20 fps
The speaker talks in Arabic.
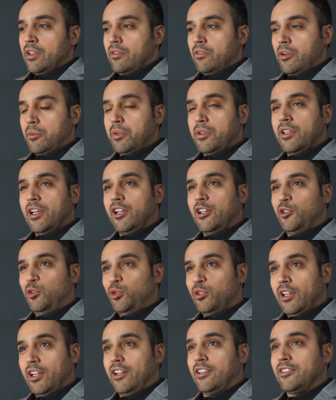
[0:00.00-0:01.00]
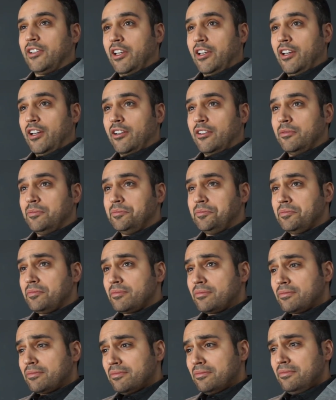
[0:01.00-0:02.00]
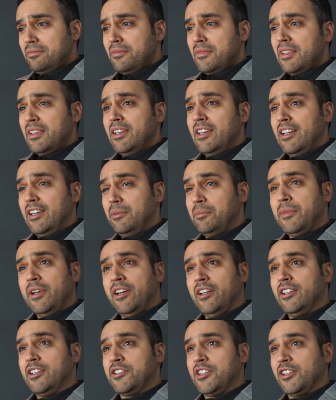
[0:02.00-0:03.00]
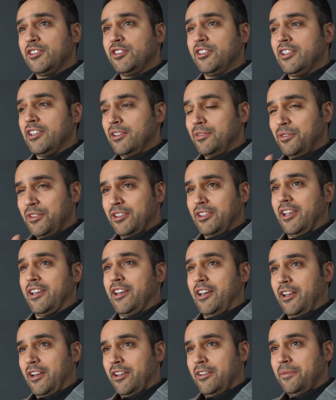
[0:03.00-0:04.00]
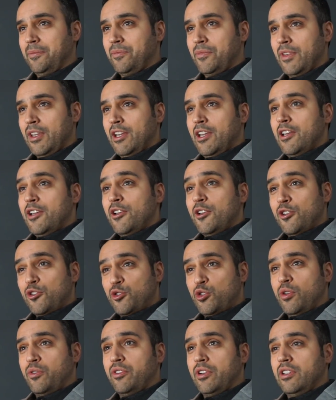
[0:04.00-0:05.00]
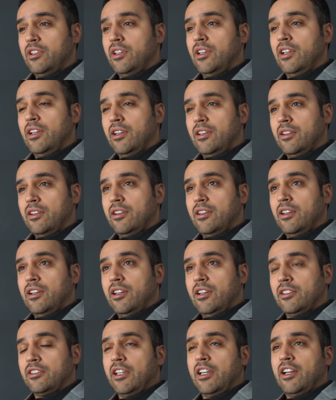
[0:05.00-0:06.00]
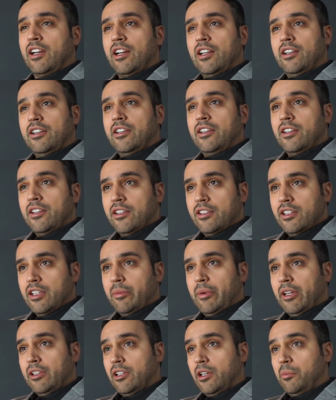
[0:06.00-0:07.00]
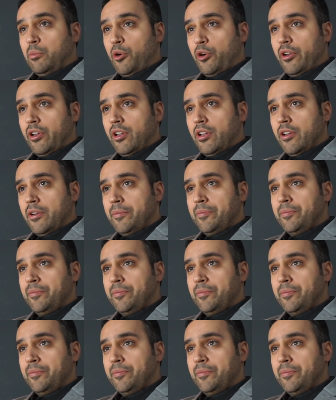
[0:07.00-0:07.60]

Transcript: فبالتالي تعود على الطيار اما احنا شخصيا في الطياره نشوف ان الطريقه اللي اتبعتها بوينغ